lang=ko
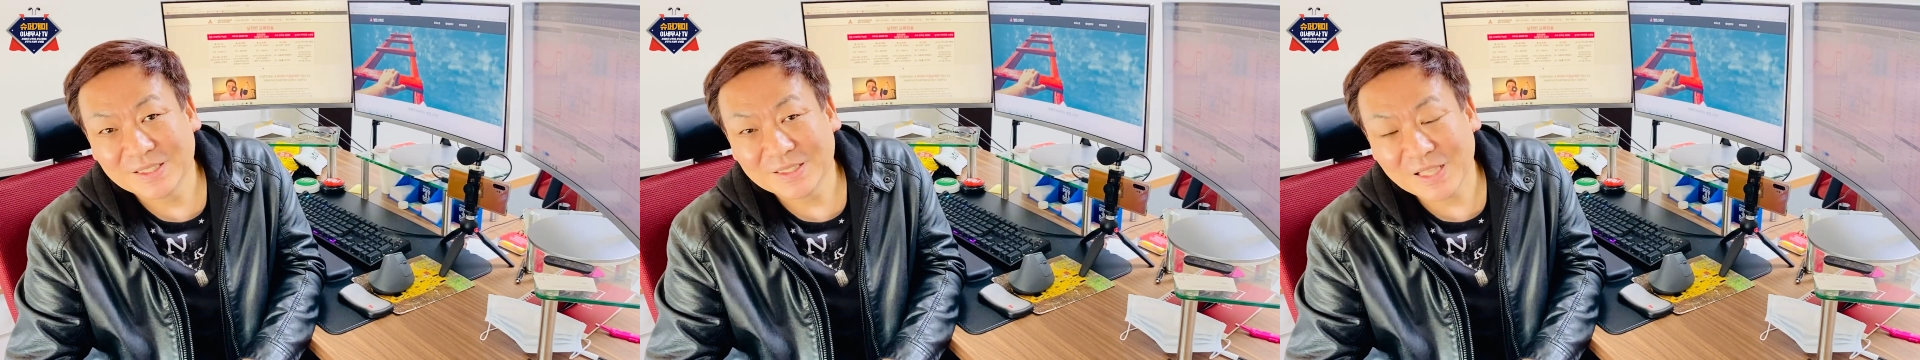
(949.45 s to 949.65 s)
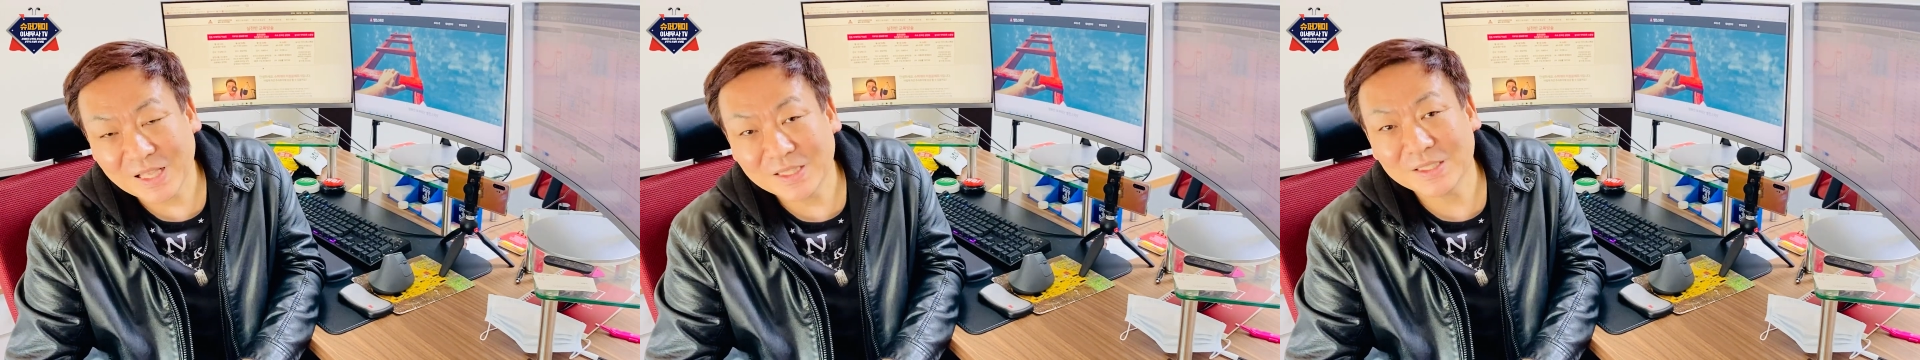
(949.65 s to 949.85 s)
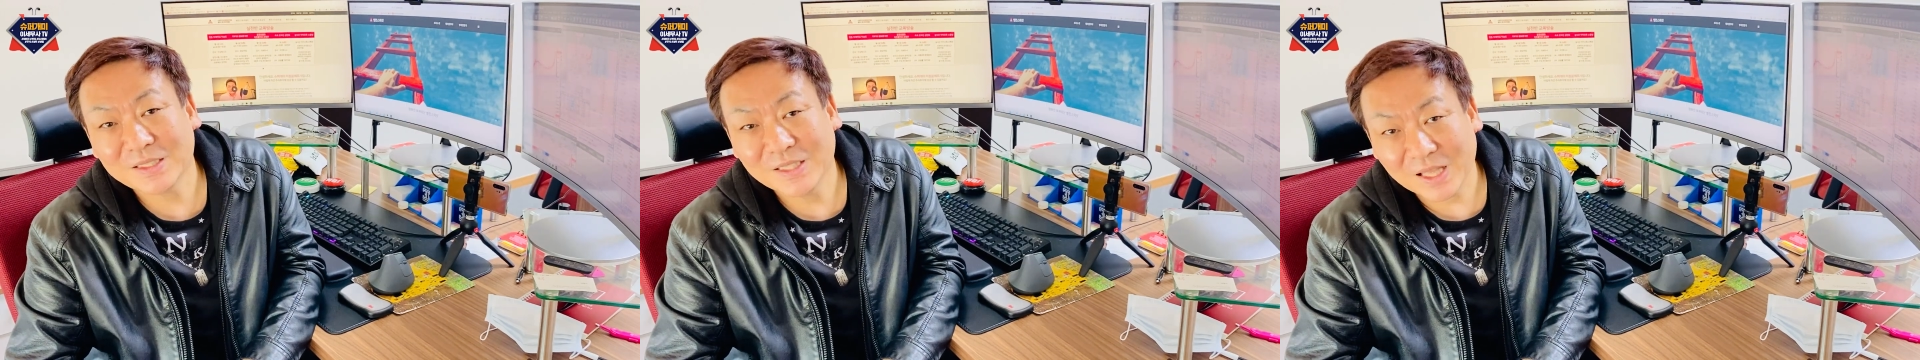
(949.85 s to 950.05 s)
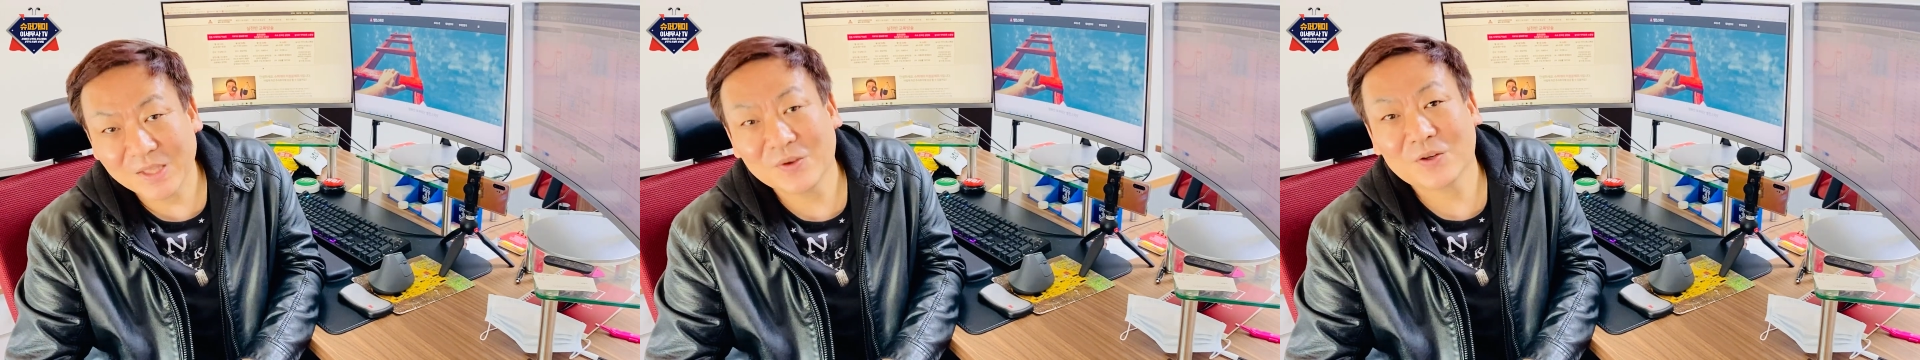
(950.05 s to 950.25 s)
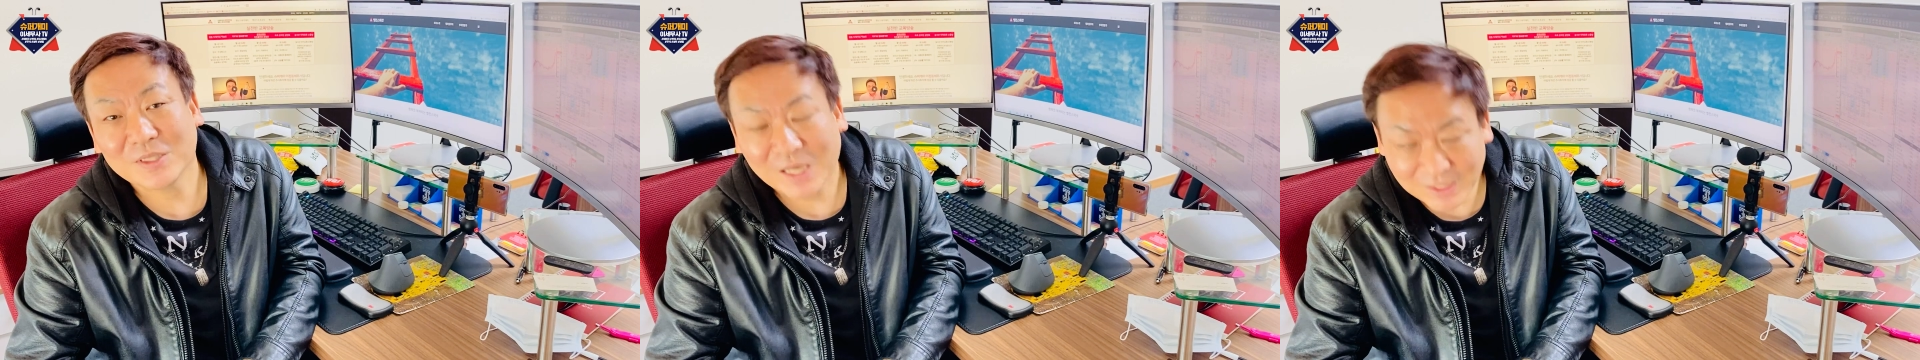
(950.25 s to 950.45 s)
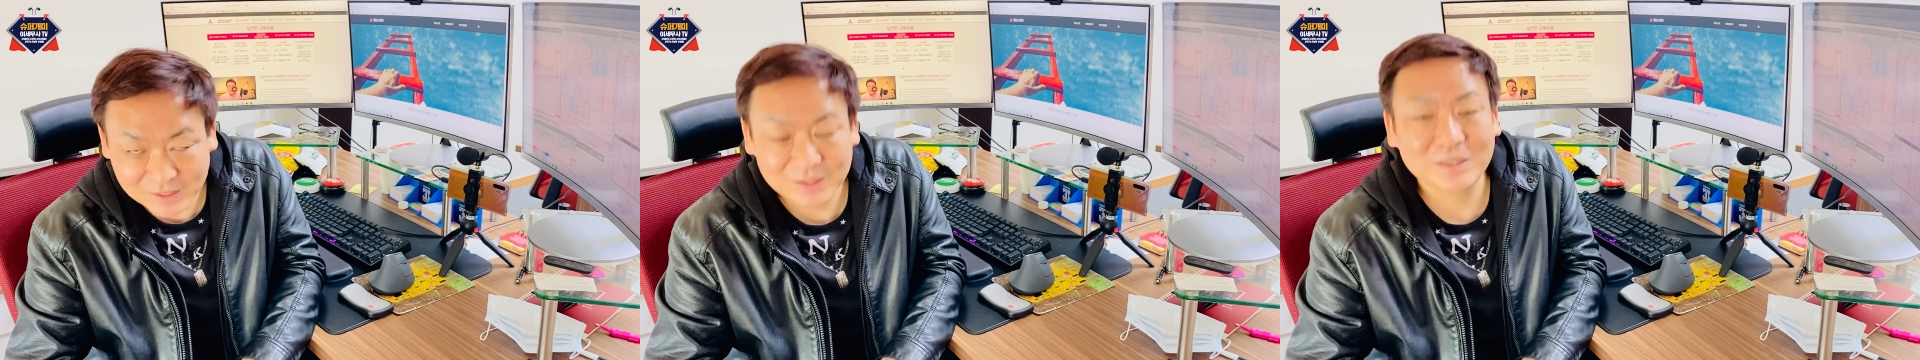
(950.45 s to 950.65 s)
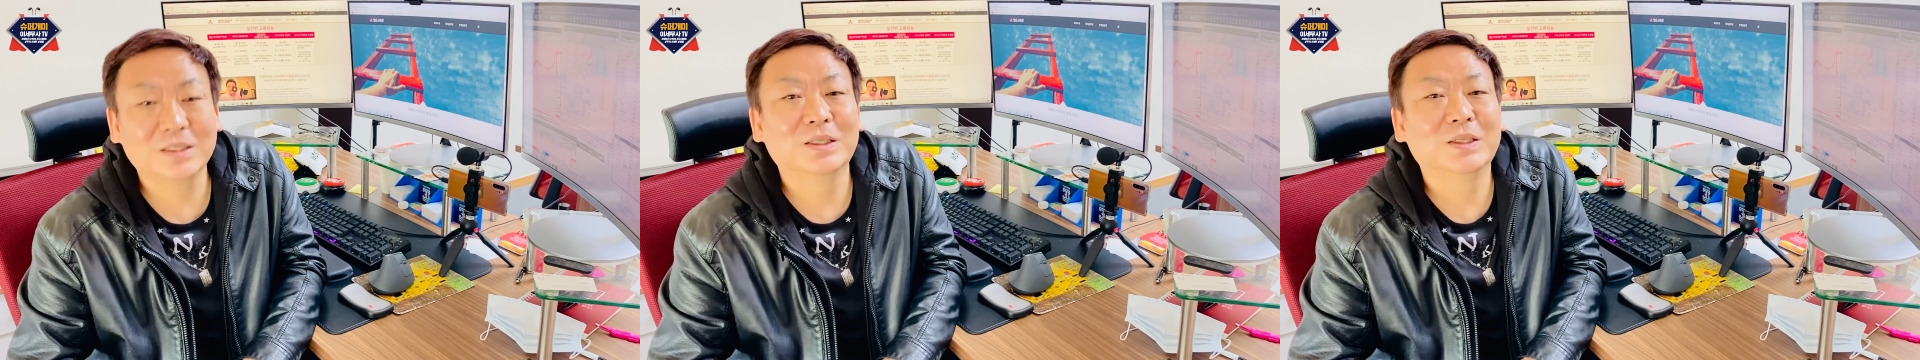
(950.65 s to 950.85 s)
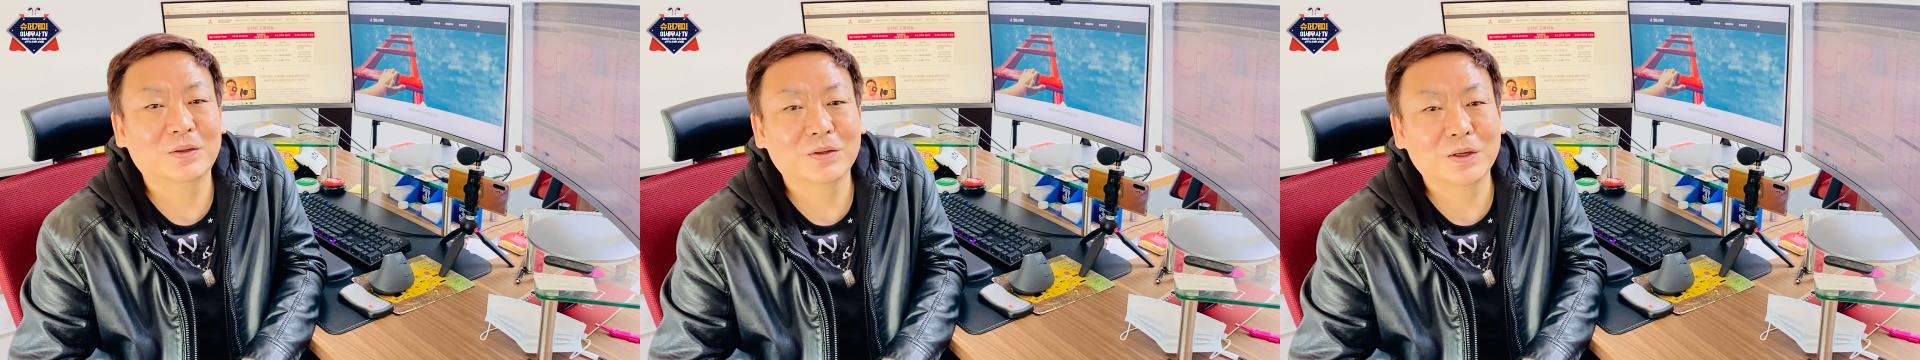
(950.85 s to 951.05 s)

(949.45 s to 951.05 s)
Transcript: 샌드 타이거 샤크,